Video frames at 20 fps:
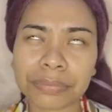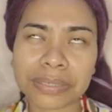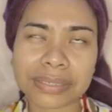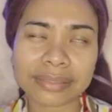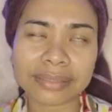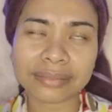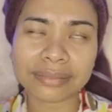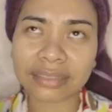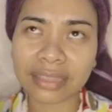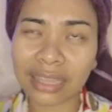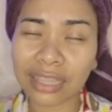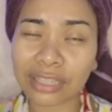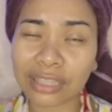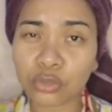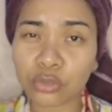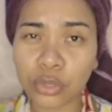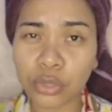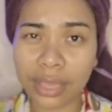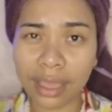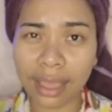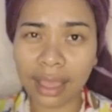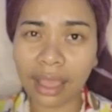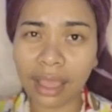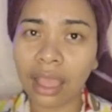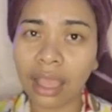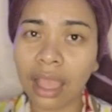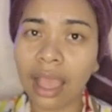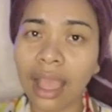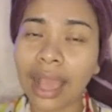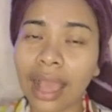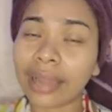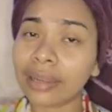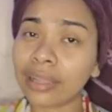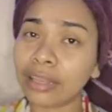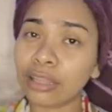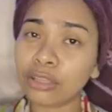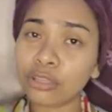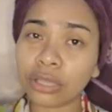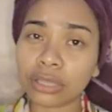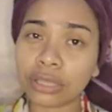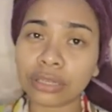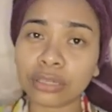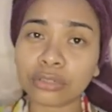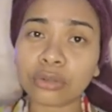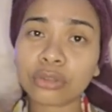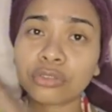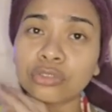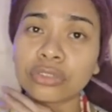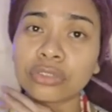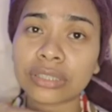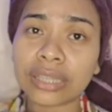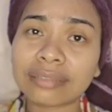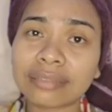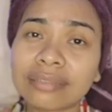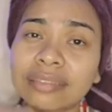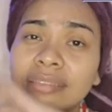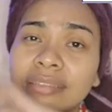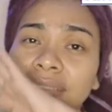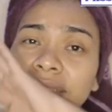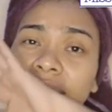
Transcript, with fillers: plusnya tuh ya ada layanan konsultasi